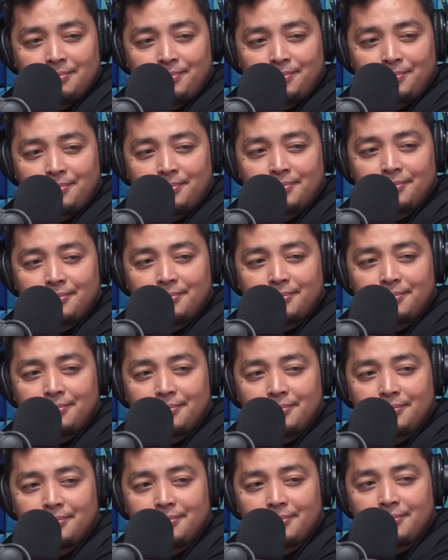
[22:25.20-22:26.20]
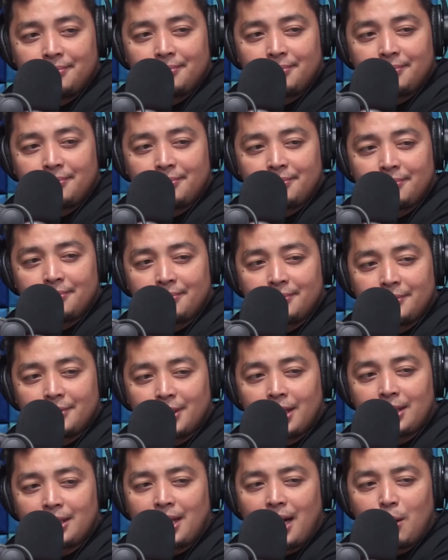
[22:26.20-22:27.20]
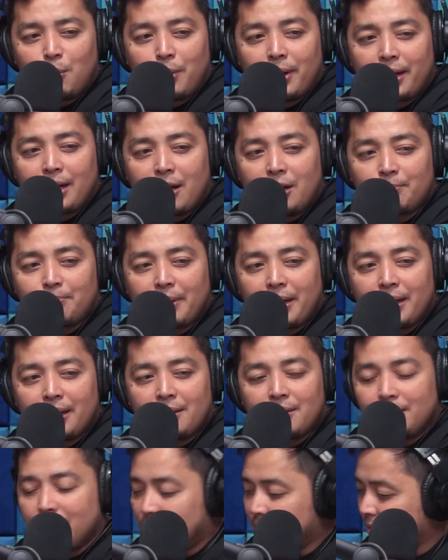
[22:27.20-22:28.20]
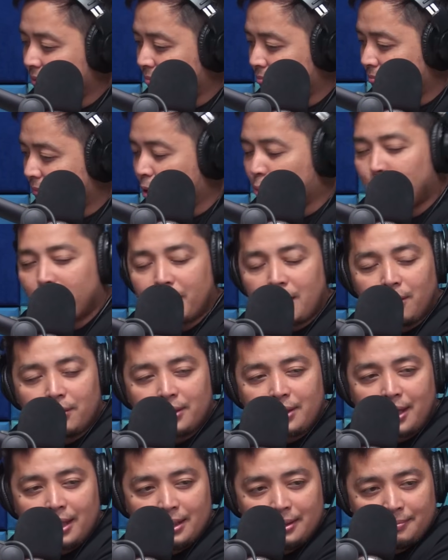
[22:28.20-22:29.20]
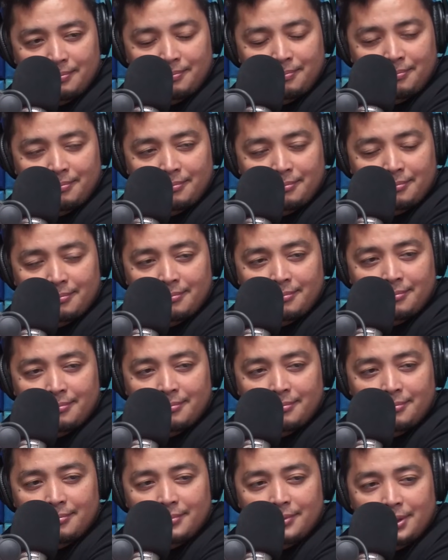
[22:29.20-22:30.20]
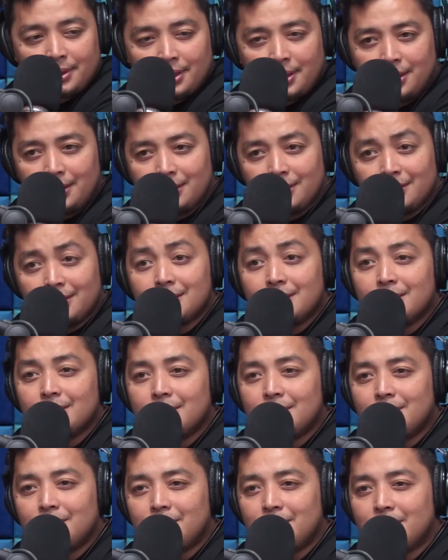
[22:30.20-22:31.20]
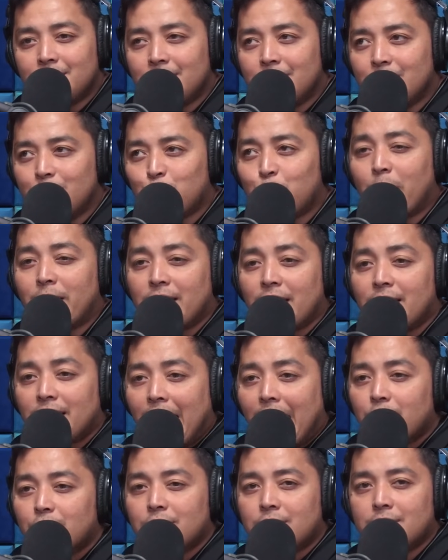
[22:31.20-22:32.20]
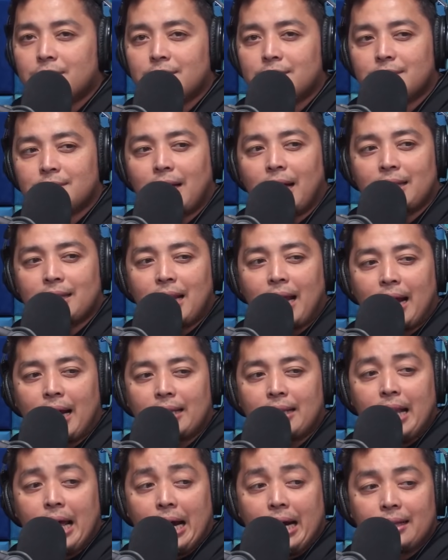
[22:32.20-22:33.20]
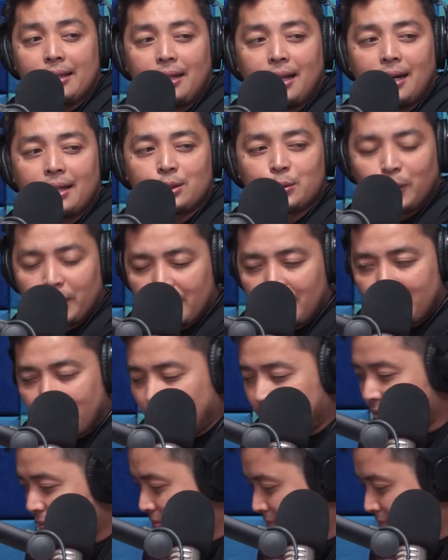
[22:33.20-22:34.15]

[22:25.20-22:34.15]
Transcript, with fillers: So, And saka workout, pare ko. Mag-workout ka. Uh, sweat it out. Kahit lakad-lakad lang. Sweat it out.